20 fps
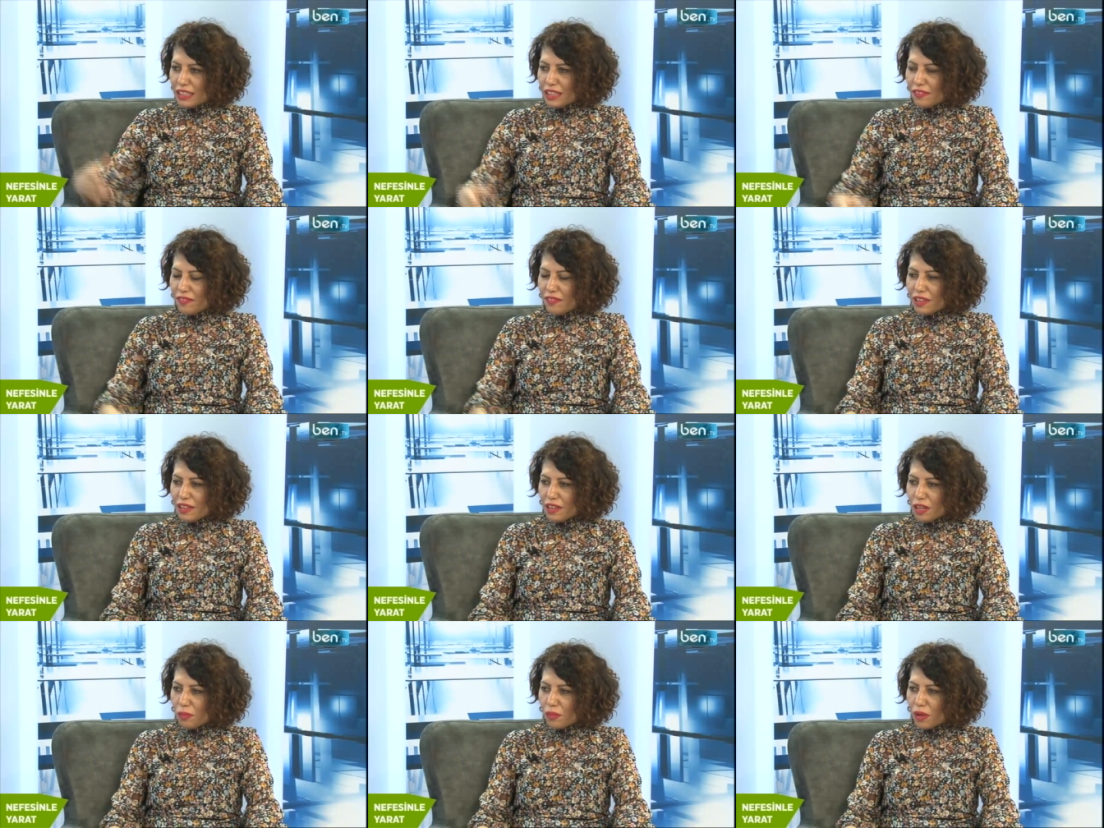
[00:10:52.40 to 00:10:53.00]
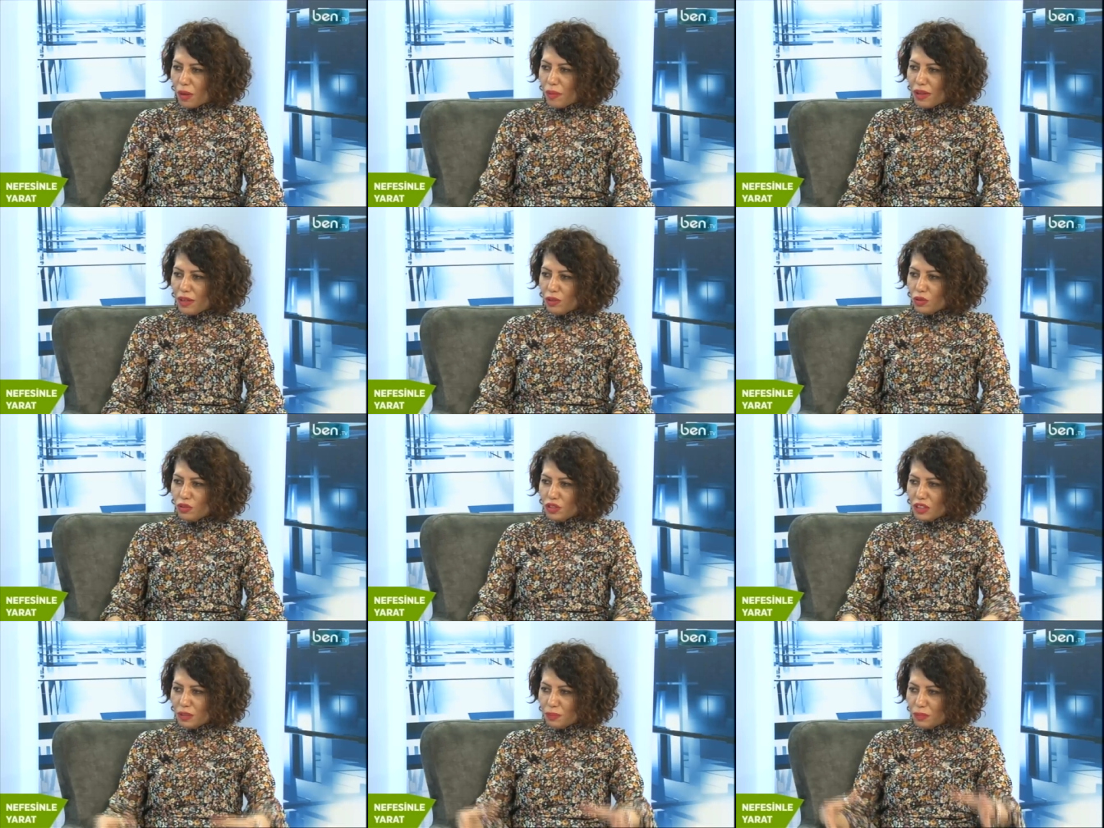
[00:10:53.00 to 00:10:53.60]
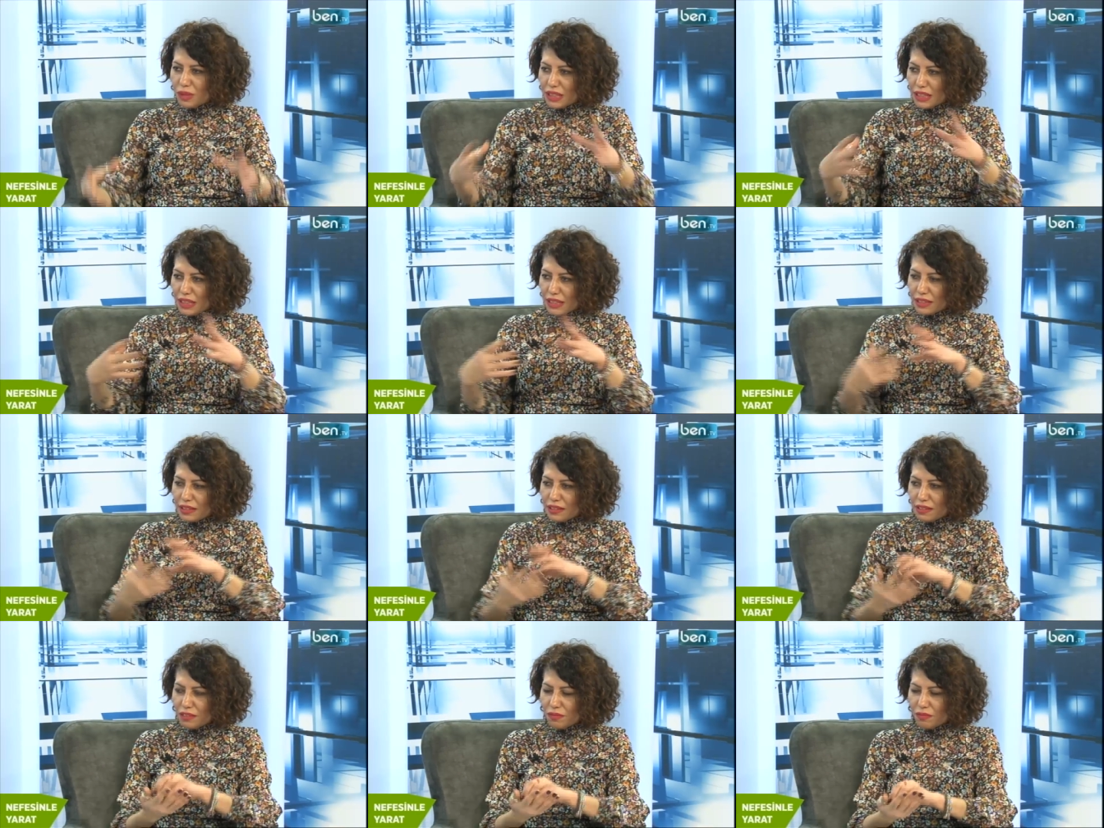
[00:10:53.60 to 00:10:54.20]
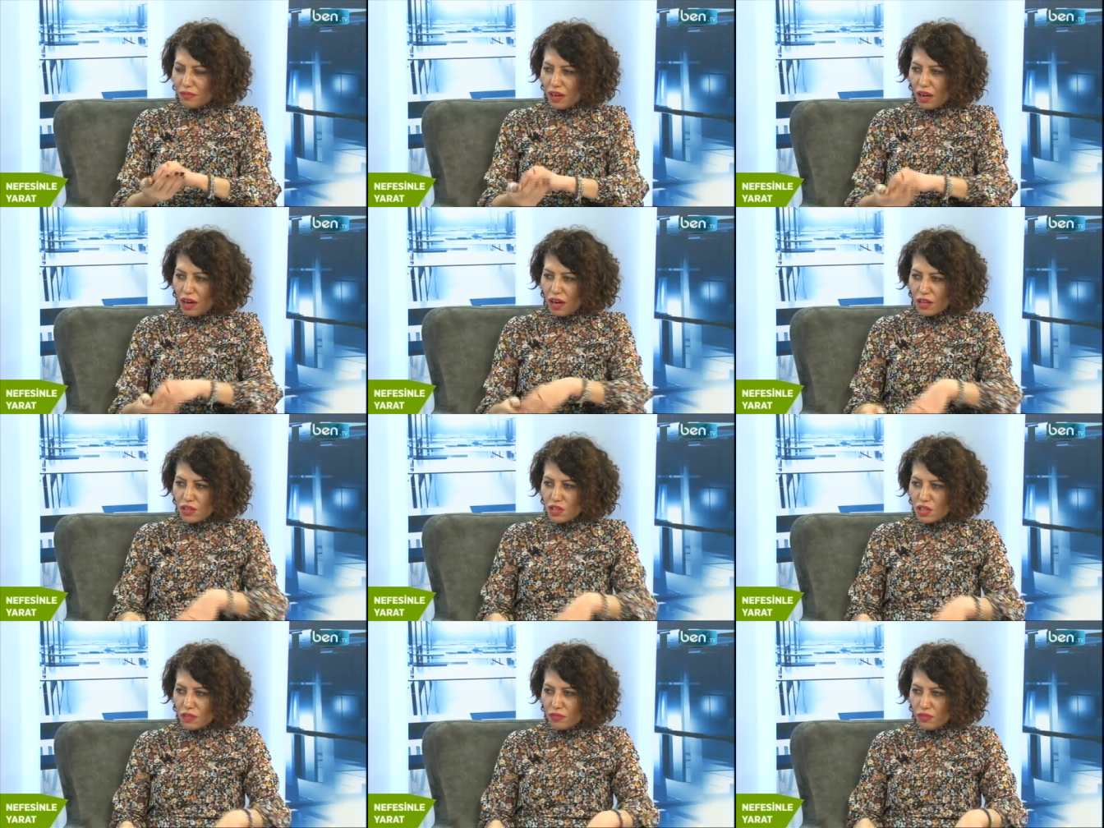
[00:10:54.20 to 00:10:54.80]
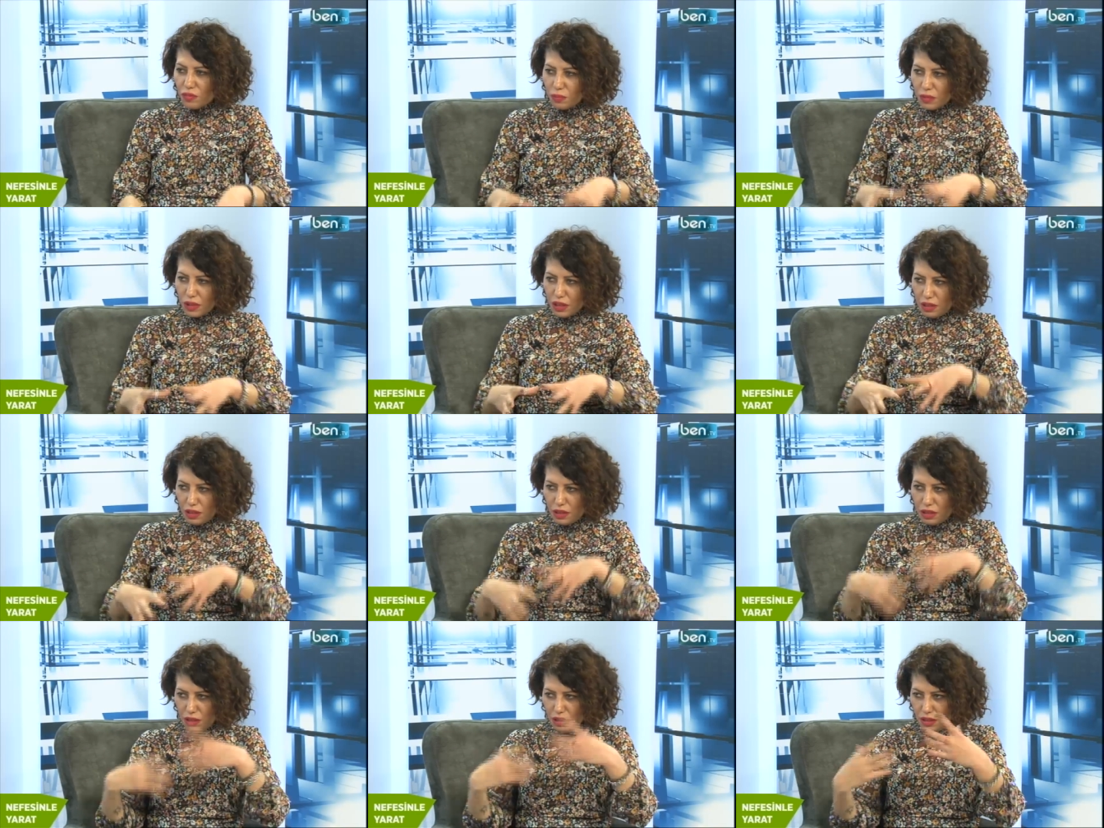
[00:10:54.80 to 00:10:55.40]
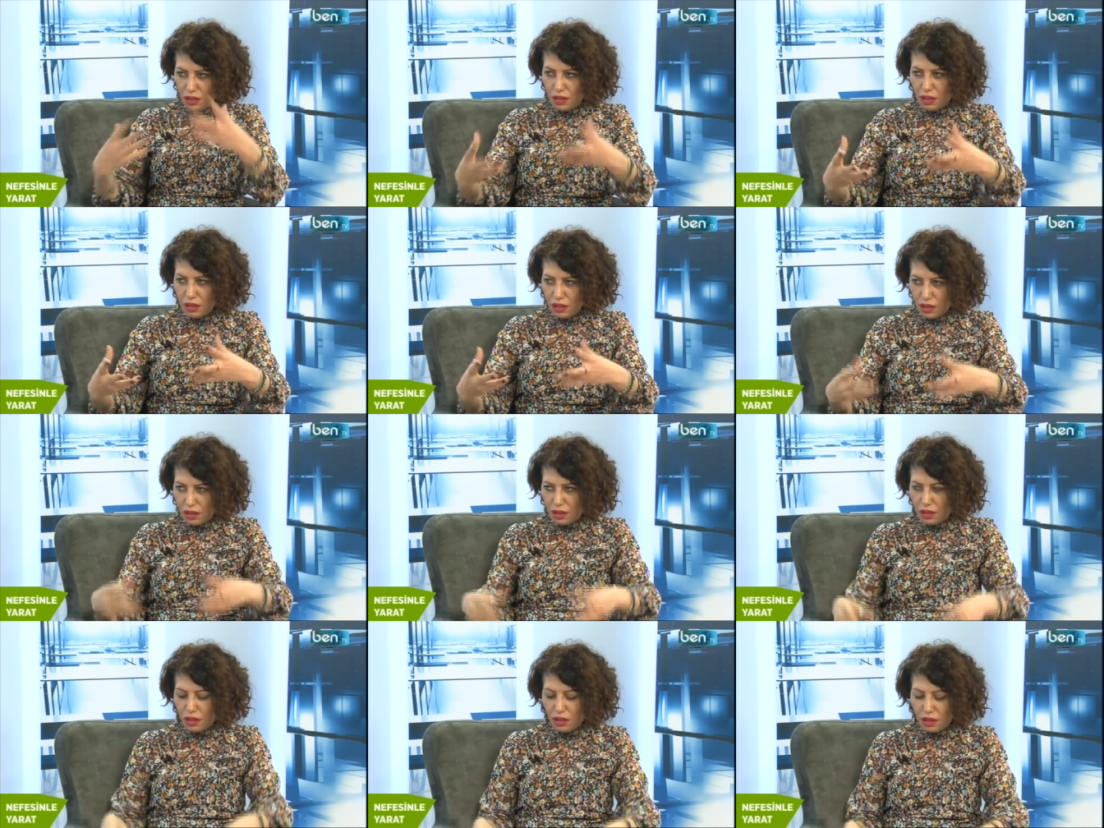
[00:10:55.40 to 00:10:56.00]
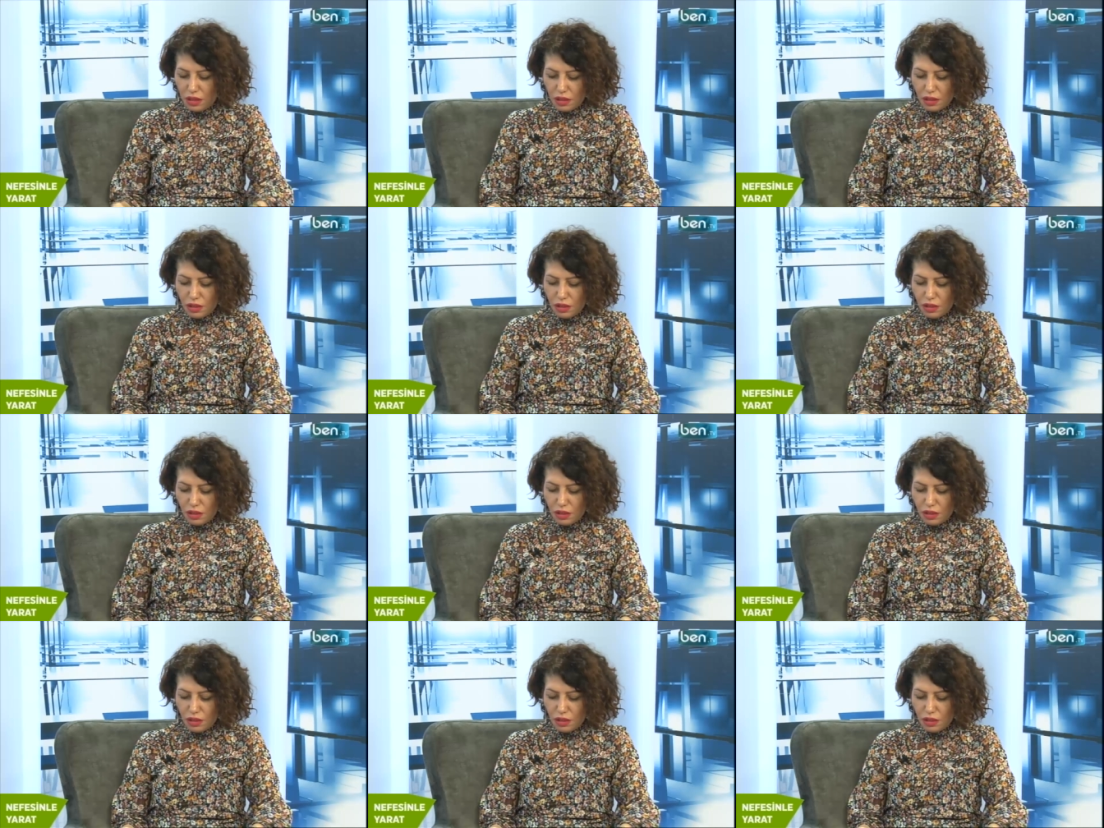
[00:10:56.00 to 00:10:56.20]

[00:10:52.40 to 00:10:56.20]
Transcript: var ama ben Hı onları biriktirdim ve arşivimi e,